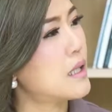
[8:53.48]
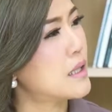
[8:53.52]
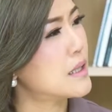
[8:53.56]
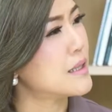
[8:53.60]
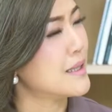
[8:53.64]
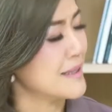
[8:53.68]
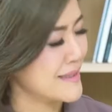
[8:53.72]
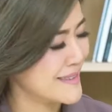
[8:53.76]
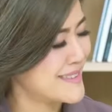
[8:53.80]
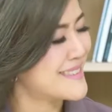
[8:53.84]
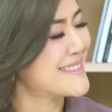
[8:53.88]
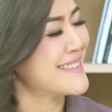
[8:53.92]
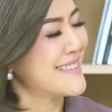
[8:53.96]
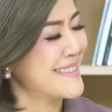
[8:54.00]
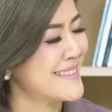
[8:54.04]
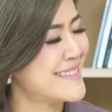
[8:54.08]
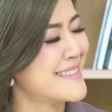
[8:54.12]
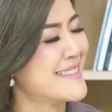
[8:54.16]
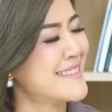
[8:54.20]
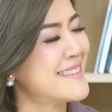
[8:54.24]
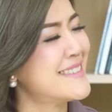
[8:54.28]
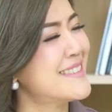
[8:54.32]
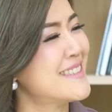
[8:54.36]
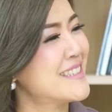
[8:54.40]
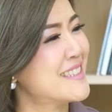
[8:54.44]
เท่าเทียมกันซะ
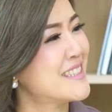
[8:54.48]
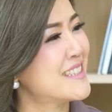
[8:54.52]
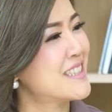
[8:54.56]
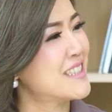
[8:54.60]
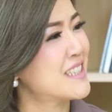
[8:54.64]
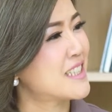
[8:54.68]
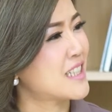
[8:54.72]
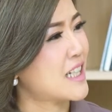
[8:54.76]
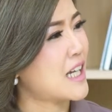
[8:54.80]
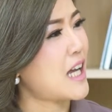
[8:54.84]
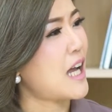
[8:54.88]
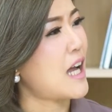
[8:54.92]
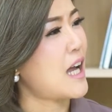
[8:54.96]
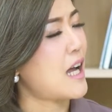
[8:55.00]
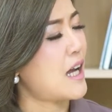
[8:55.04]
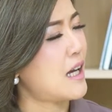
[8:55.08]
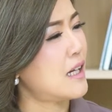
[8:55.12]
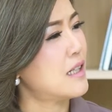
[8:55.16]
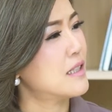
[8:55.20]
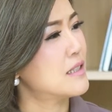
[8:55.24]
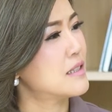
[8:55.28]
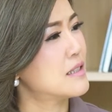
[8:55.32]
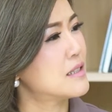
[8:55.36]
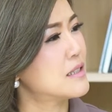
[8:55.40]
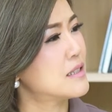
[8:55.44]
ทีเดียว
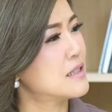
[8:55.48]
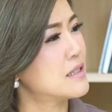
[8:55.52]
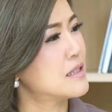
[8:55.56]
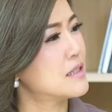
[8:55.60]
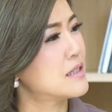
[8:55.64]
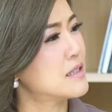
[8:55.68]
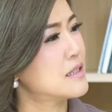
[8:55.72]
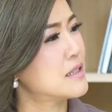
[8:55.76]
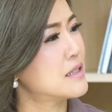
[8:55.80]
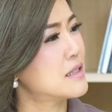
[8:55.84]
แต่ว่ามันจะ